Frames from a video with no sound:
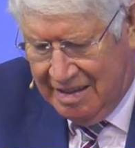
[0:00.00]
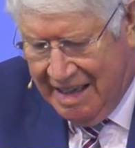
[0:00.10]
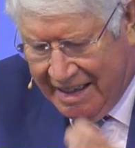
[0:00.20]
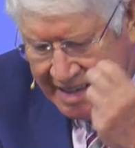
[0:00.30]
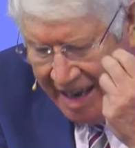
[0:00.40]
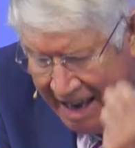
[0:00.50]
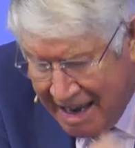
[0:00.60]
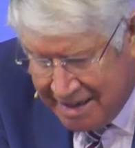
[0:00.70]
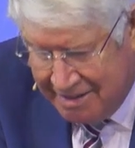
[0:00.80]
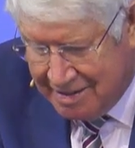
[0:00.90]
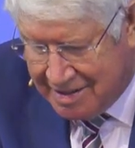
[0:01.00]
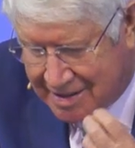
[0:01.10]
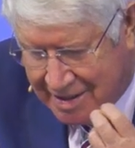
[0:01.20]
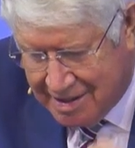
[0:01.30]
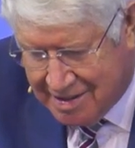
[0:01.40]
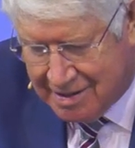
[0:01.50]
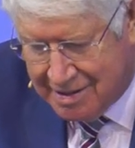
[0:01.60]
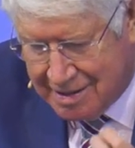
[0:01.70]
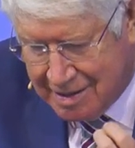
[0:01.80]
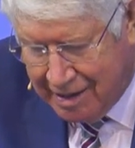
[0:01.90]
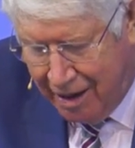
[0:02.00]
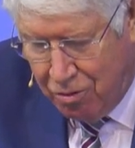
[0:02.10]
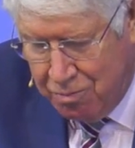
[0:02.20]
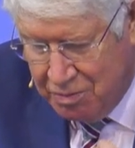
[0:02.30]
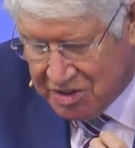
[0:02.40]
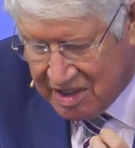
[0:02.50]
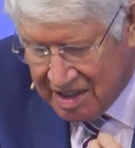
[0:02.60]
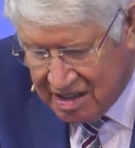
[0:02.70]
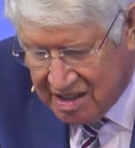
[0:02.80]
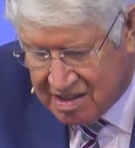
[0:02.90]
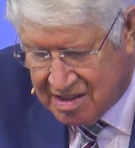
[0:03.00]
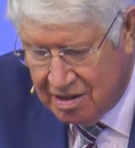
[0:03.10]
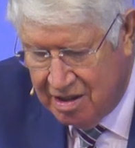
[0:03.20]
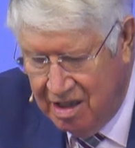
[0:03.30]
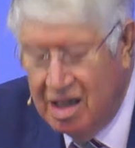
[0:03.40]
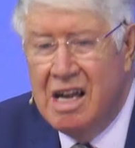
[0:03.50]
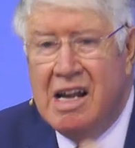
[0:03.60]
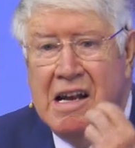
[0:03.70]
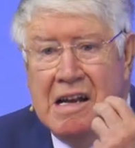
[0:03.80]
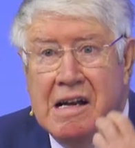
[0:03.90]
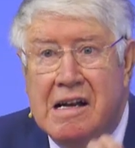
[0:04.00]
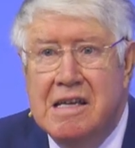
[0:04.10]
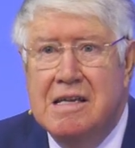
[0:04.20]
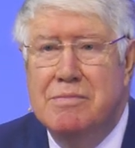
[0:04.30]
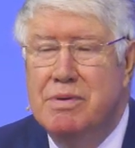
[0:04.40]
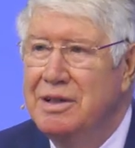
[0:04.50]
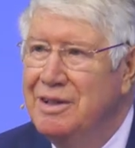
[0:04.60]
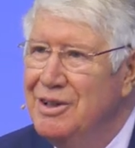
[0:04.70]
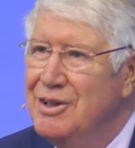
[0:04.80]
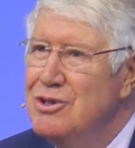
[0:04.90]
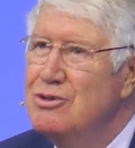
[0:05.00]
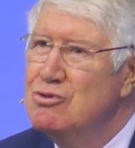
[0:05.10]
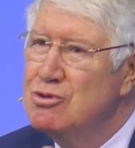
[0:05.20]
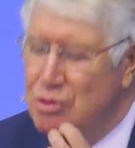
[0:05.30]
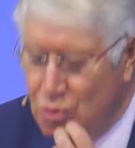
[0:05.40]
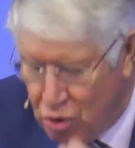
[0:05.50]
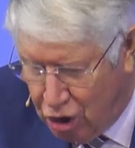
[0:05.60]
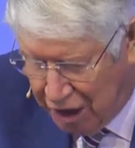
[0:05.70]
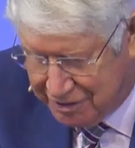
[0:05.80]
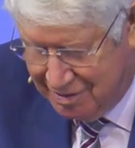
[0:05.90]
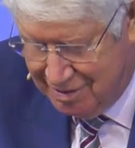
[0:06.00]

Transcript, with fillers: Der Kern des christlichen Glaubens ist Liebe zu Gott.